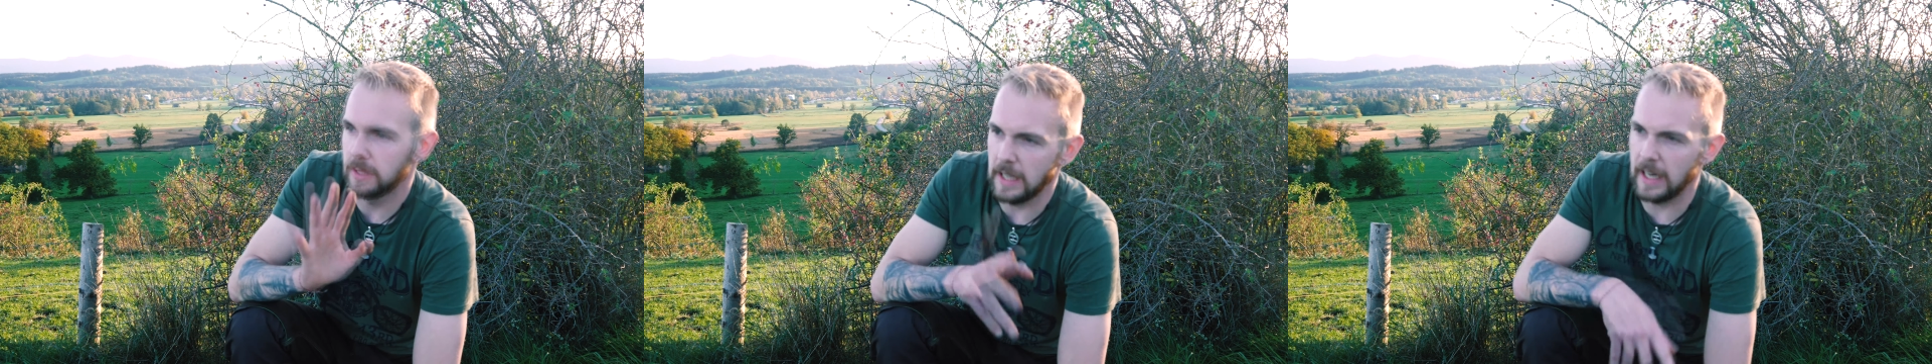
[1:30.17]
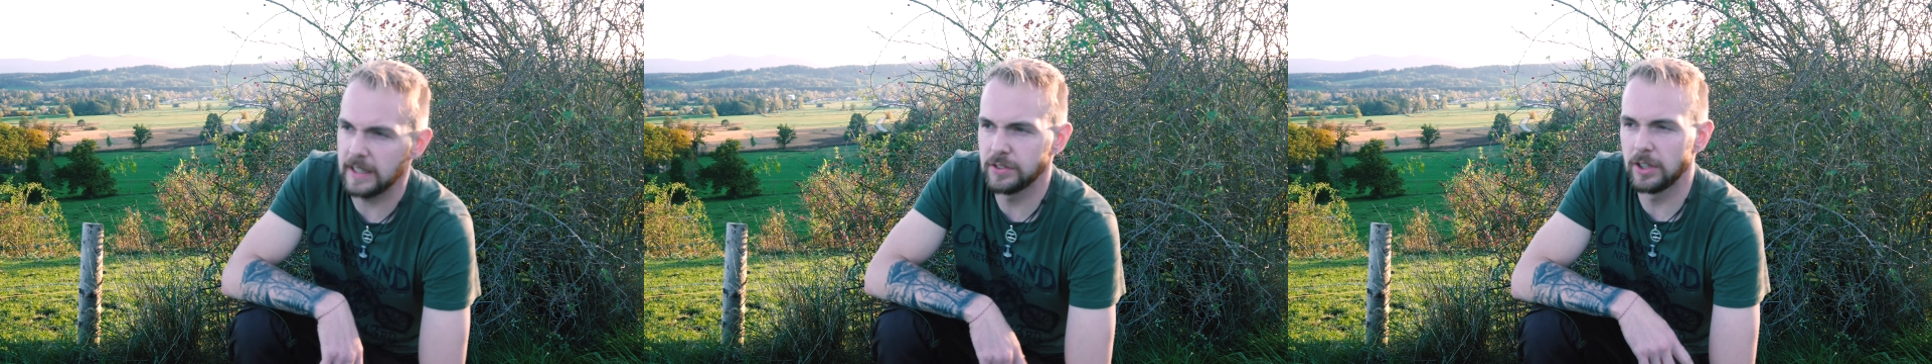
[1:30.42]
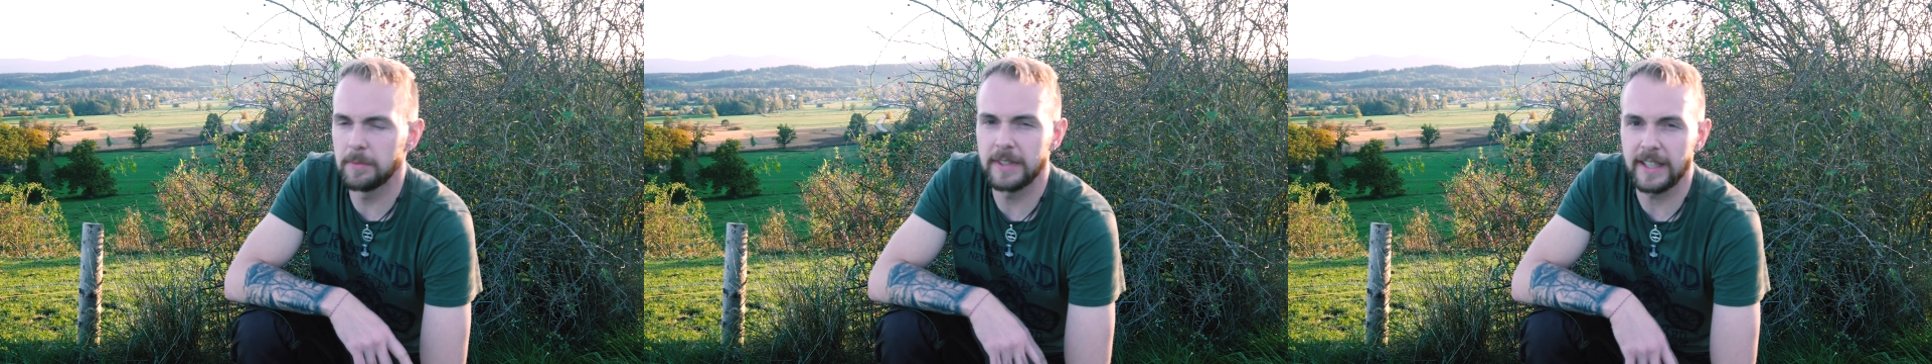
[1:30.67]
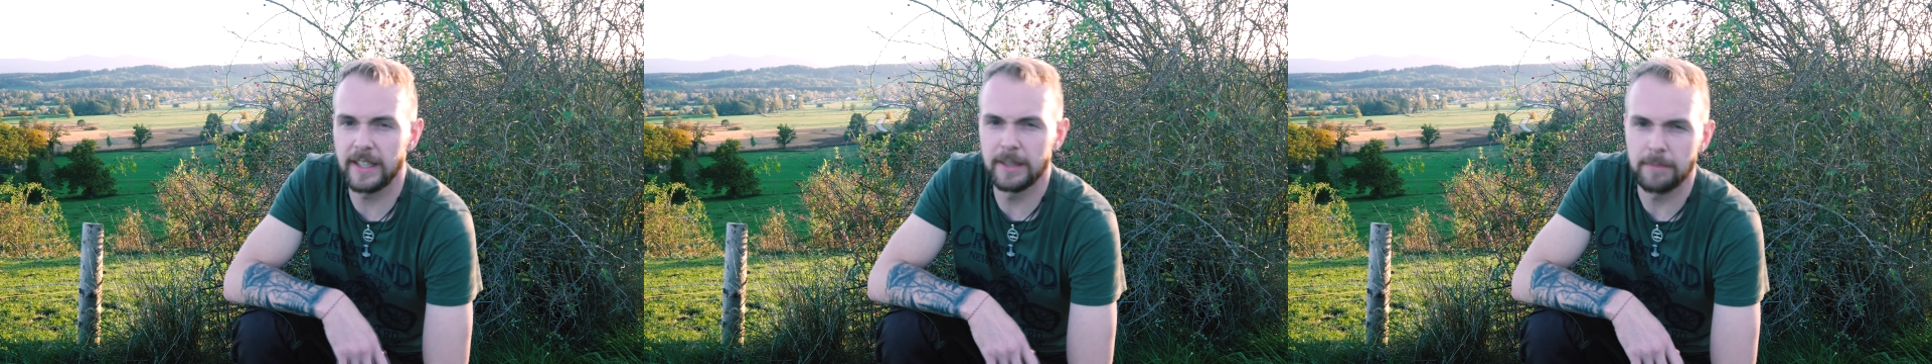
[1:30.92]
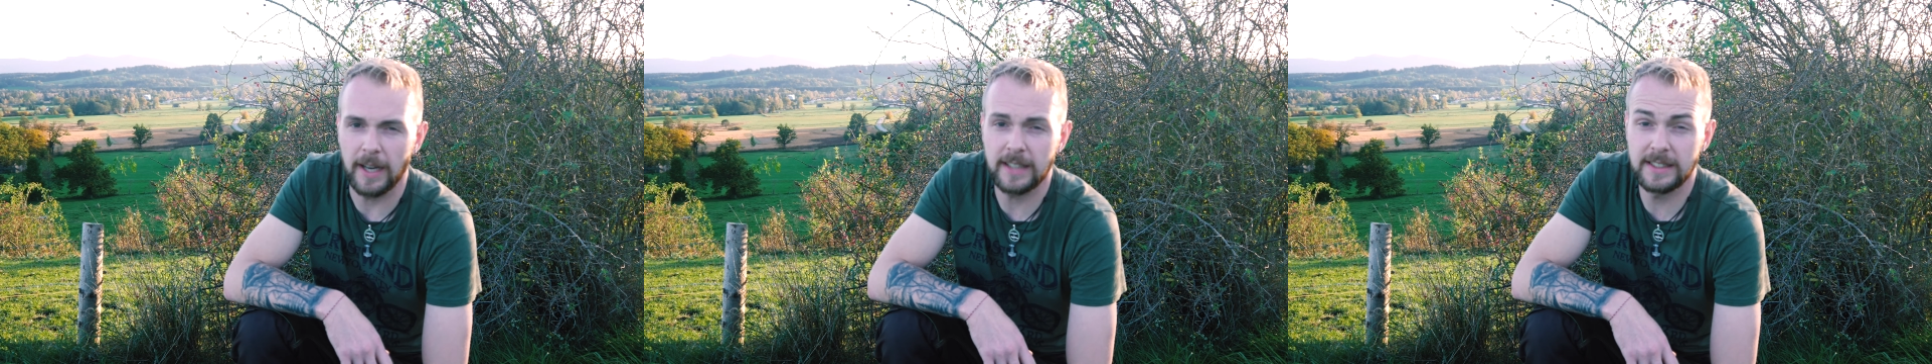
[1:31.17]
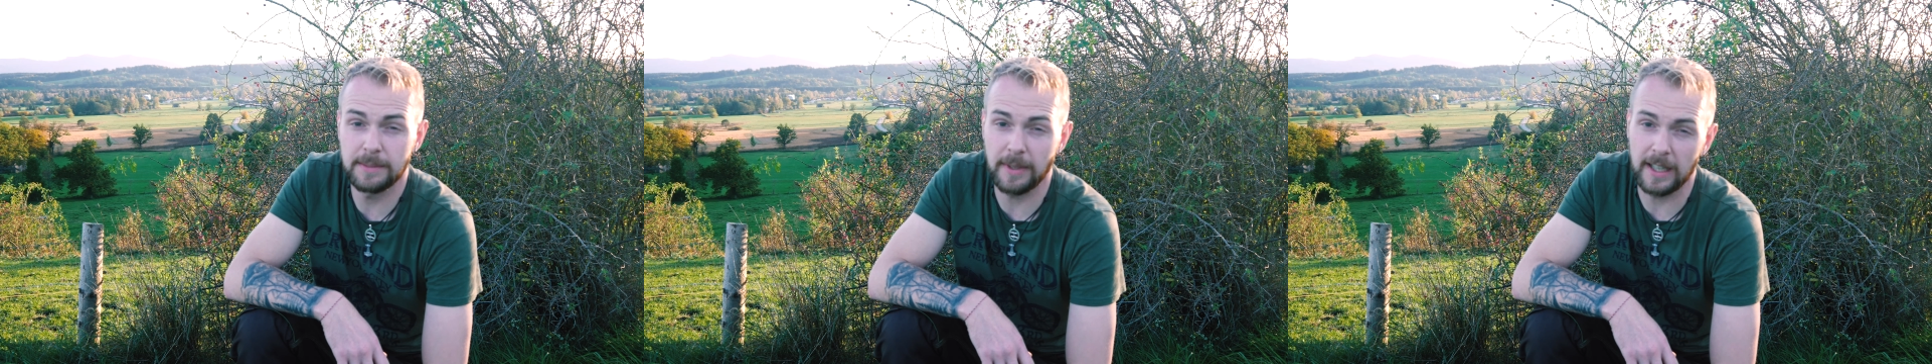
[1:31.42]
ja, zu einem Dreh
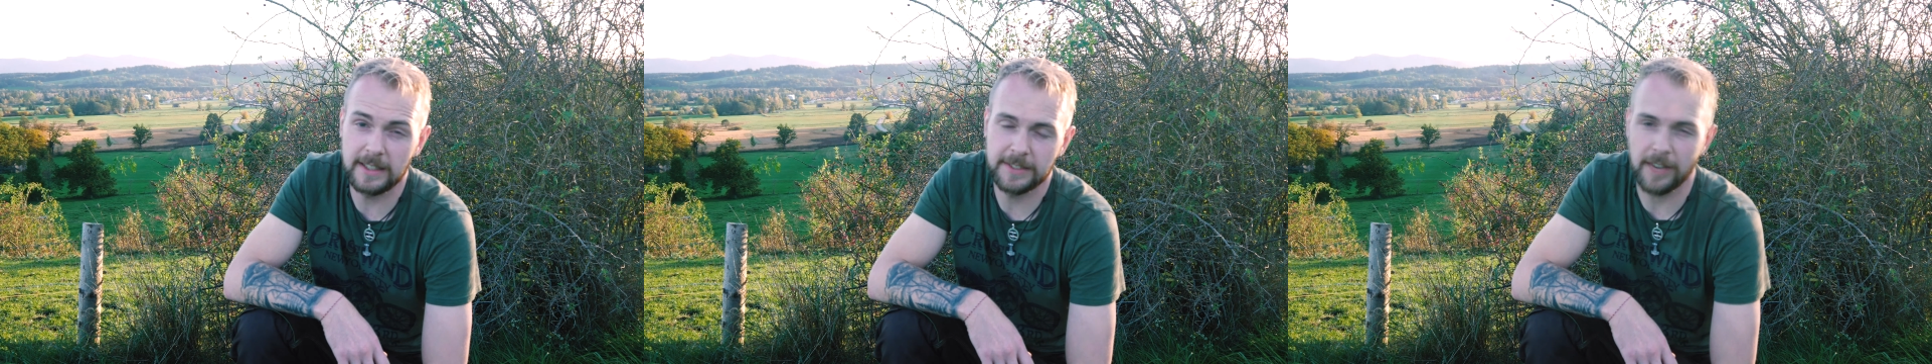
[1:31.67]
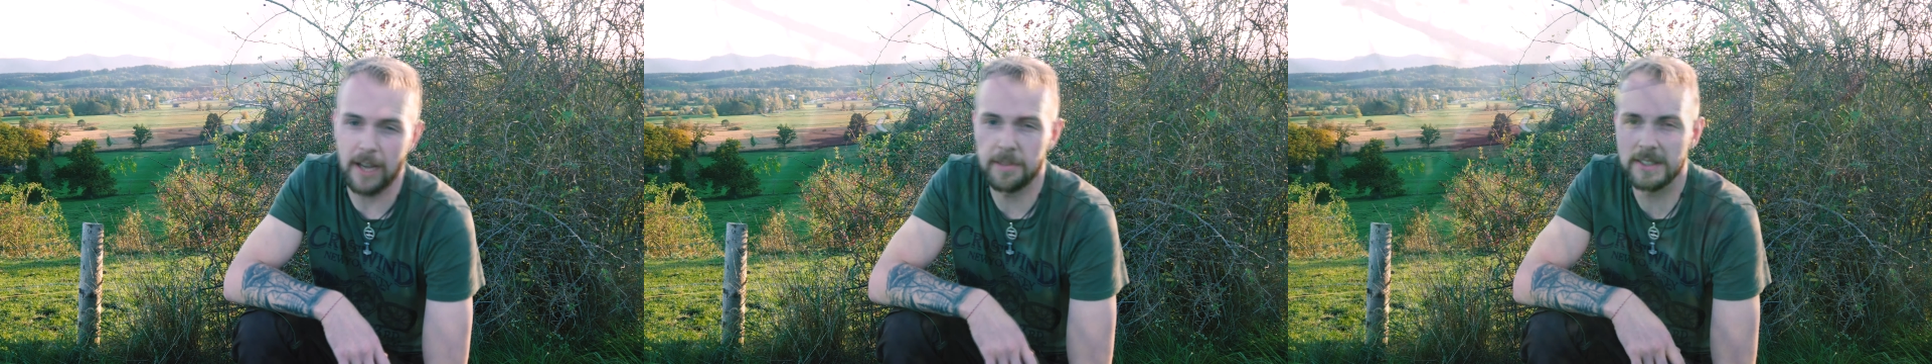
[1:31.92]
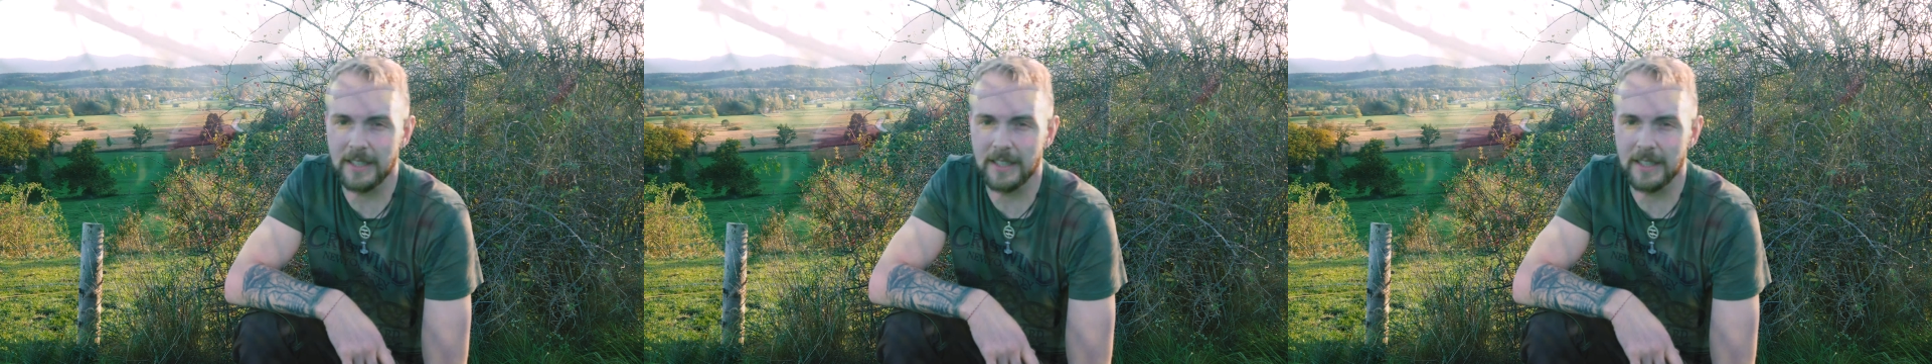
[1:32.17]
maximal 2 bis